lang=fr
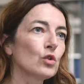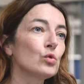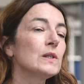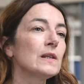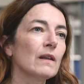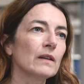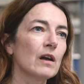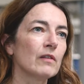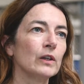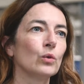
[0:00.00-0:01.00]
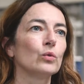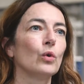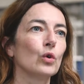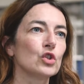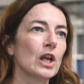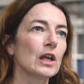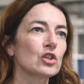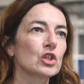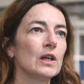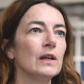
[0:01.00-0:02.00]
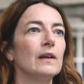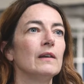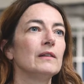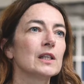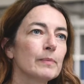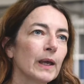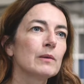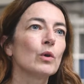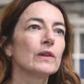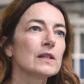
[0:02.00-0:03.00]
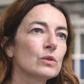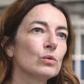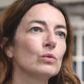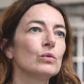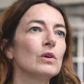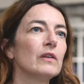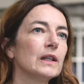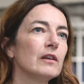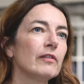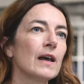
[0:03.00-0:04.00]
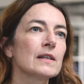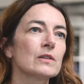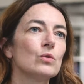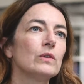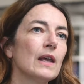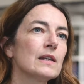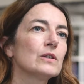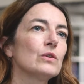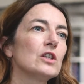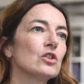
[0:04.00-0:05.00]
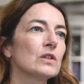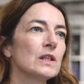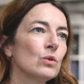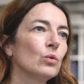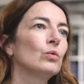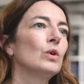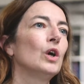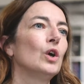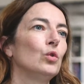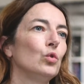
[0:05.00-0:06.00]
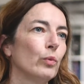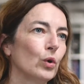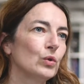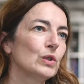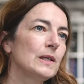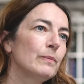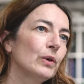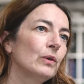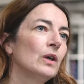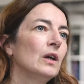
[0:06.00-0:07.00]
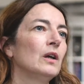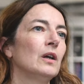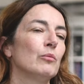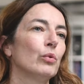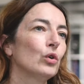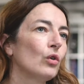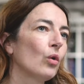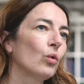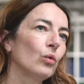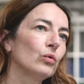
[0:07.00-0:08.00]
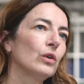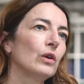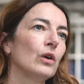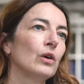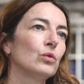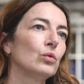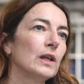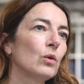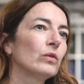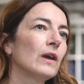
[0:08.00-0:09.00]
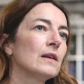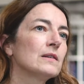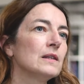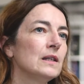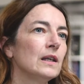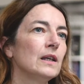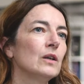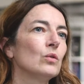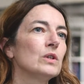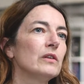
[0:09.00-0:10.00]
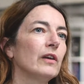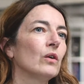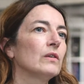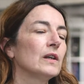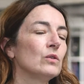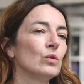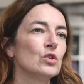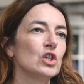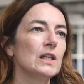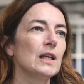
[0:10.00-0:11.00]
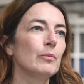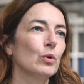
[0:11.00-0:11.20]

Ensuite, c'est un travail donc, de recherche, d'expérimentation avec des phases de tests, d'échantillons, de prototypes, prenant en compte euh, toutes les contraintes liées aux différentes technologies et